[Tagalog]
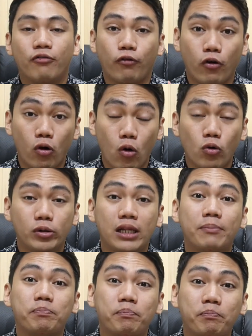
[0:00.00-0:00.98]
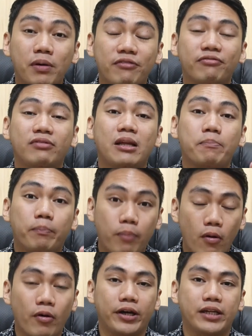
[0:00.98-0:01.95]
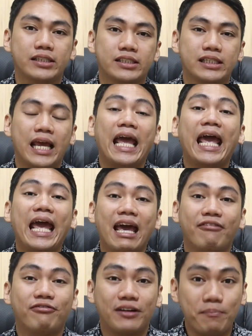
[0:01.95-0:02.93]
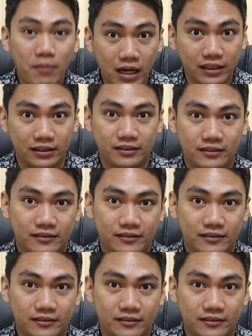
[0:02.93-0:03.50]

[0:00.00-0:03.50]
for only 50 points every month.